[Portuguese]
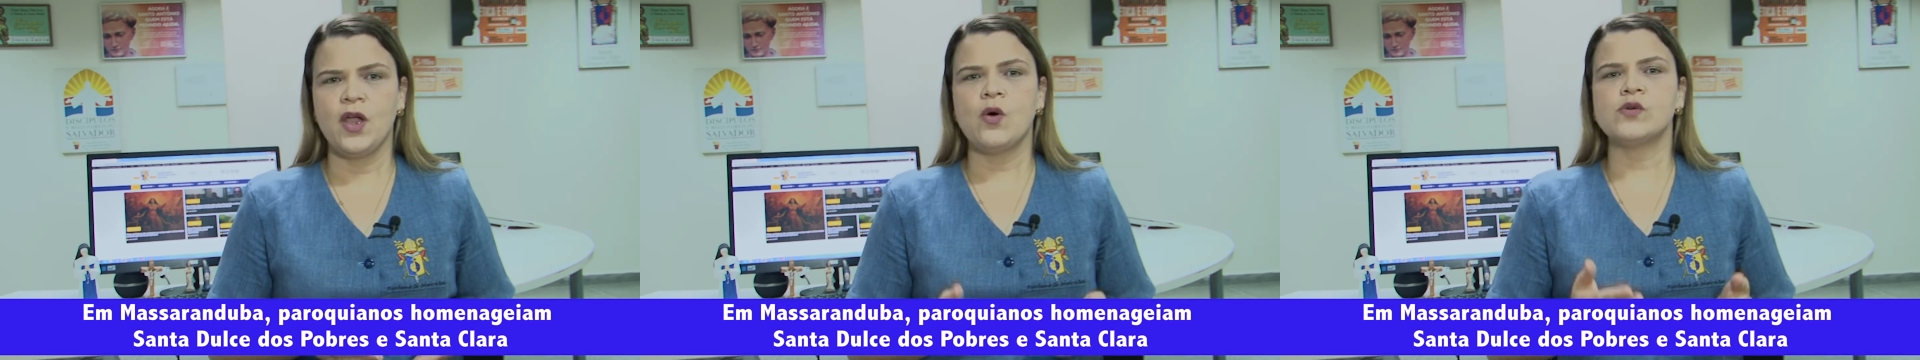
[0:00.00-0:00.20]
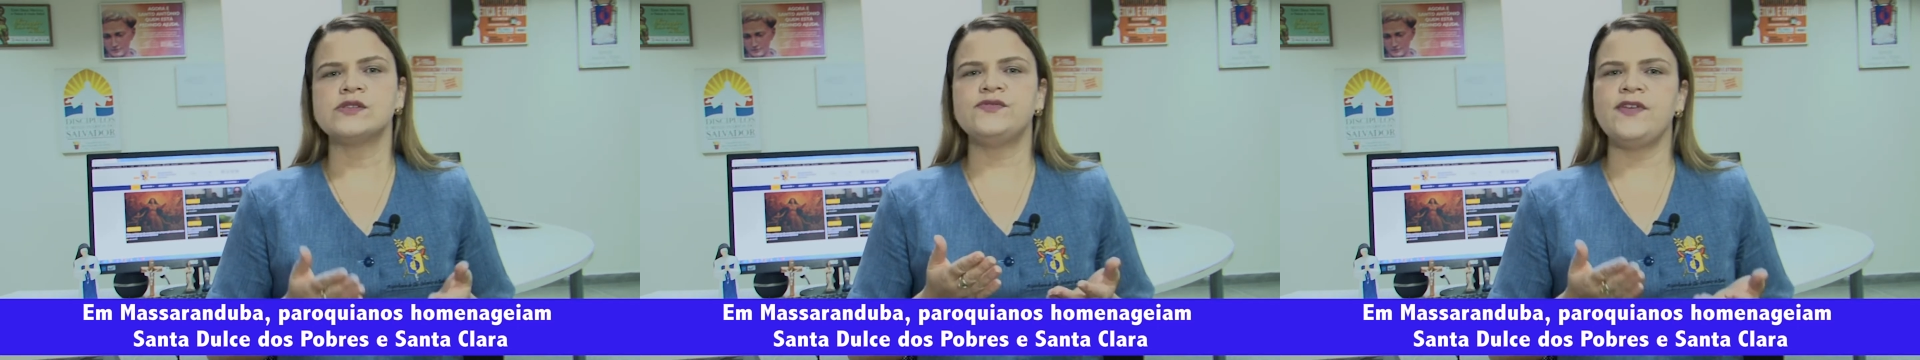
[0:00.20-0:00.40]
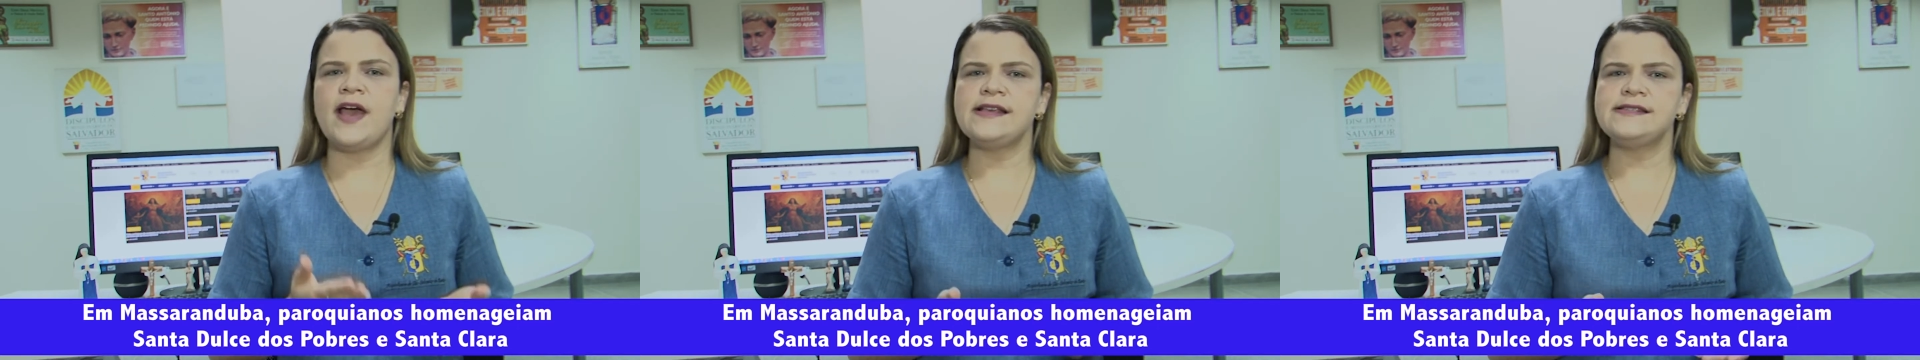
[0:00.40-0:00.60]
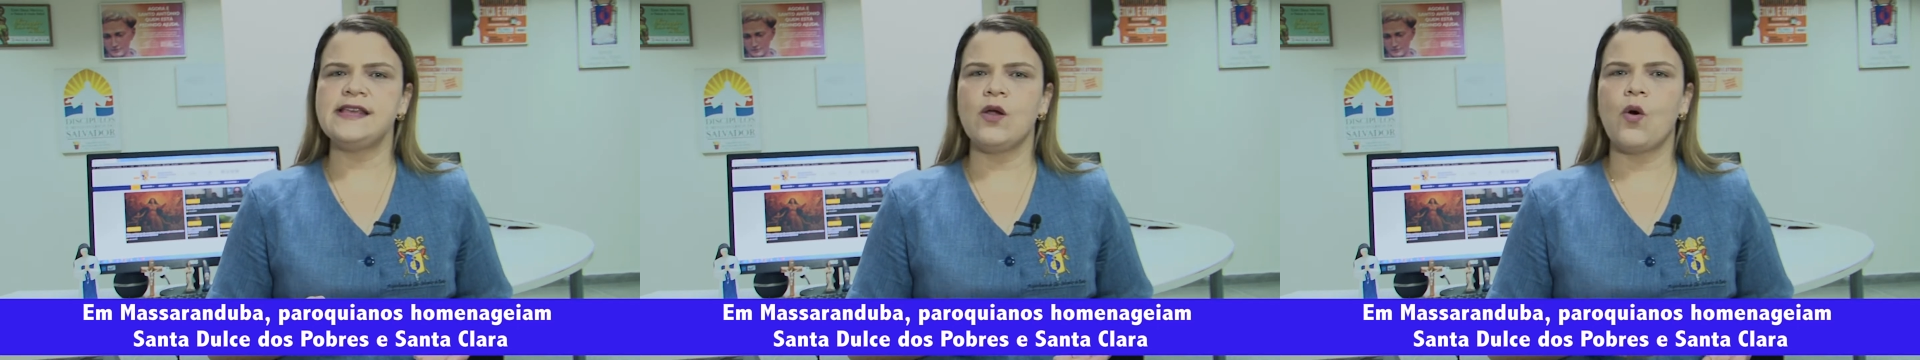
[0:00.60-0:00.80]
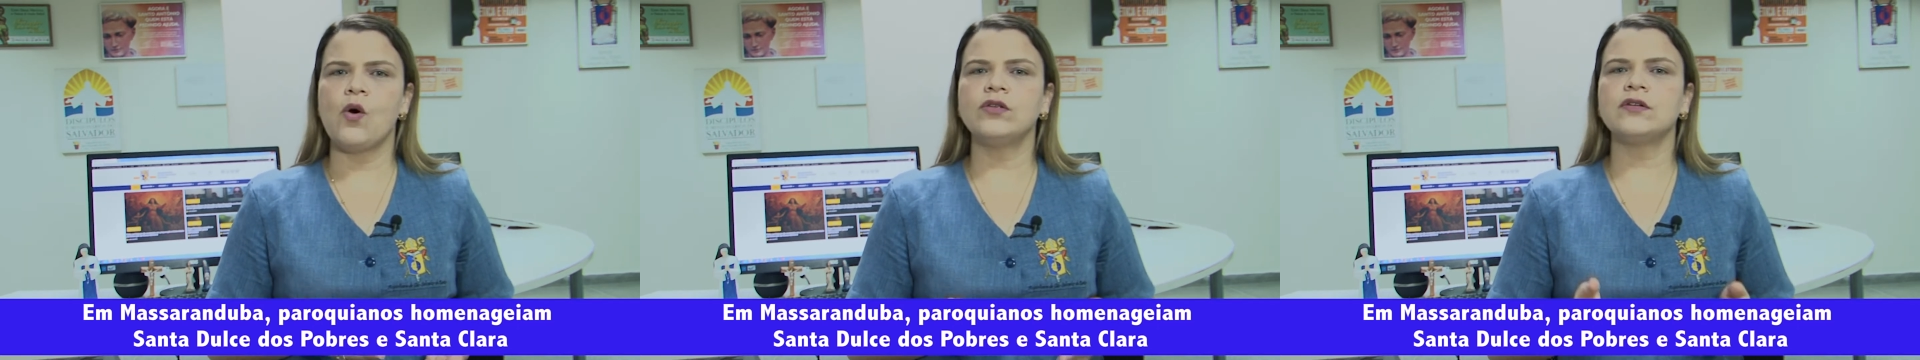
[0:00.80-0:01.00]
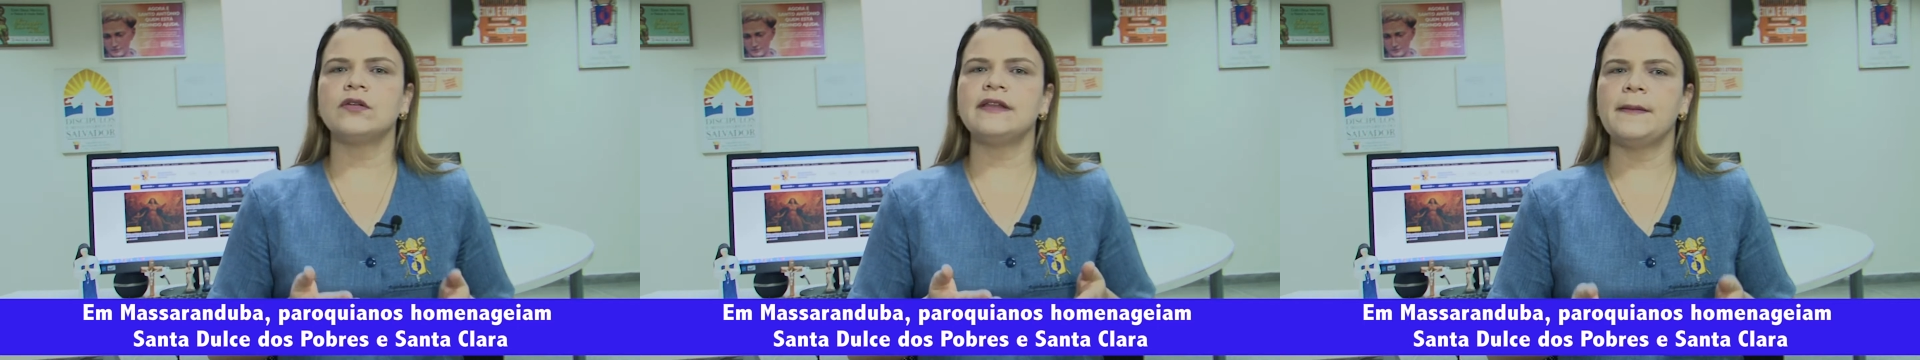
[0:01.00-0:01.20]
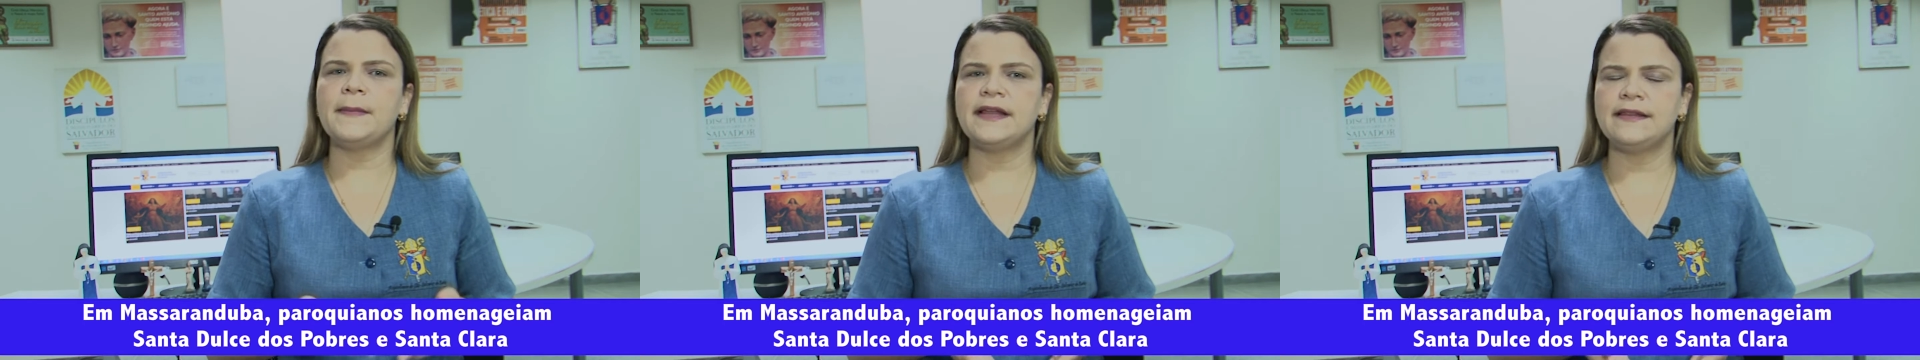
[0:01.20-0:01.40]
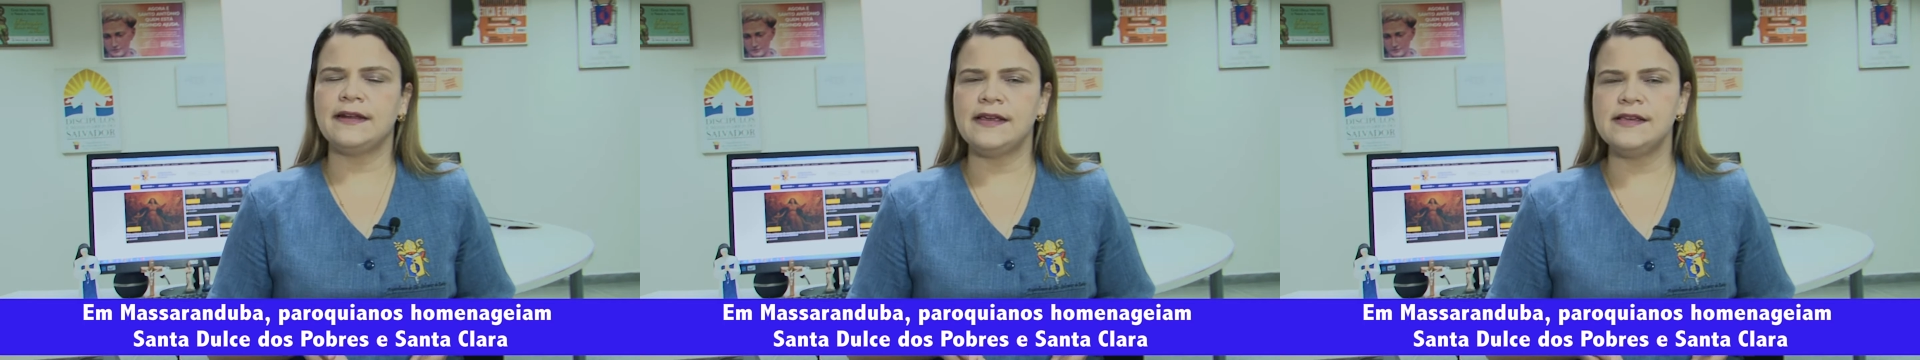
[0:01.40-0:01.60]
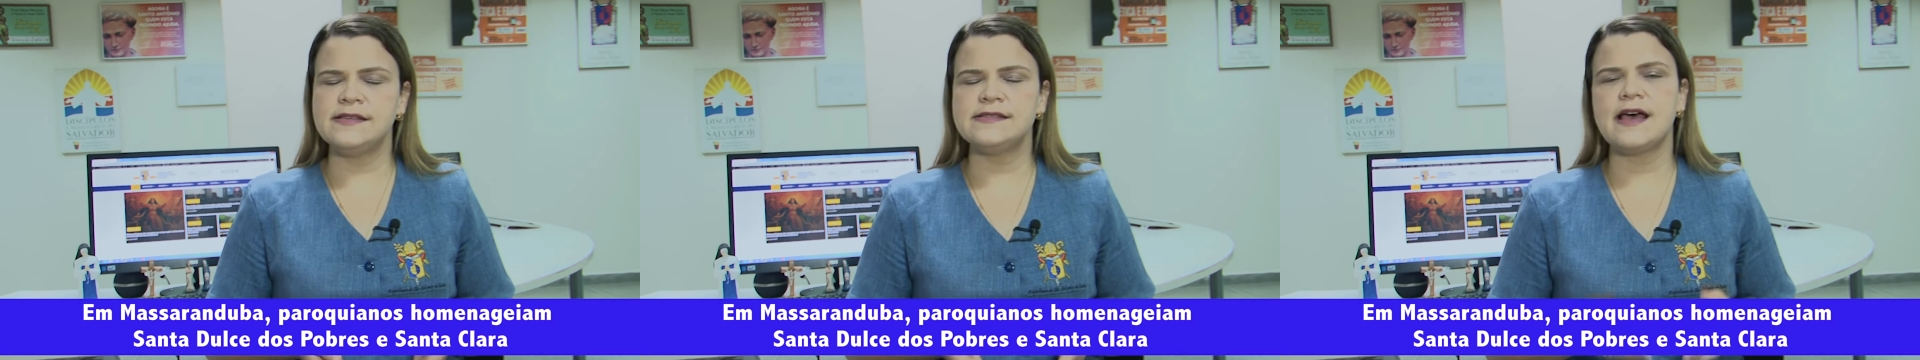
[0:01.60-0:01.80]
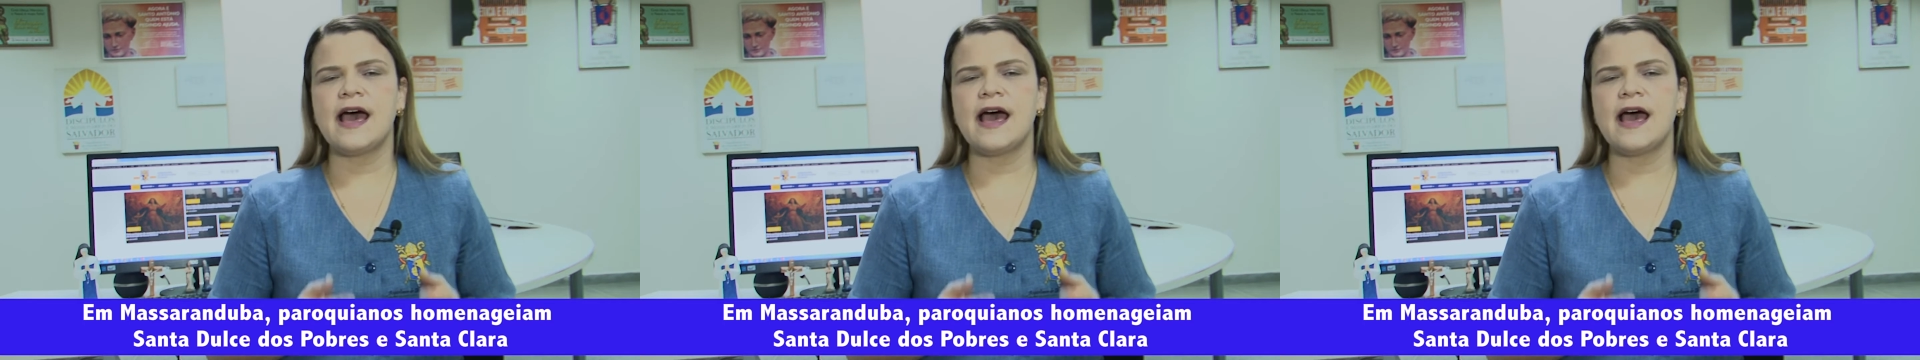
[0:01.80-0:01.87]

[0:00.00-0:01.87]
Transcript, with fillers: os fiéis se encontram na matriz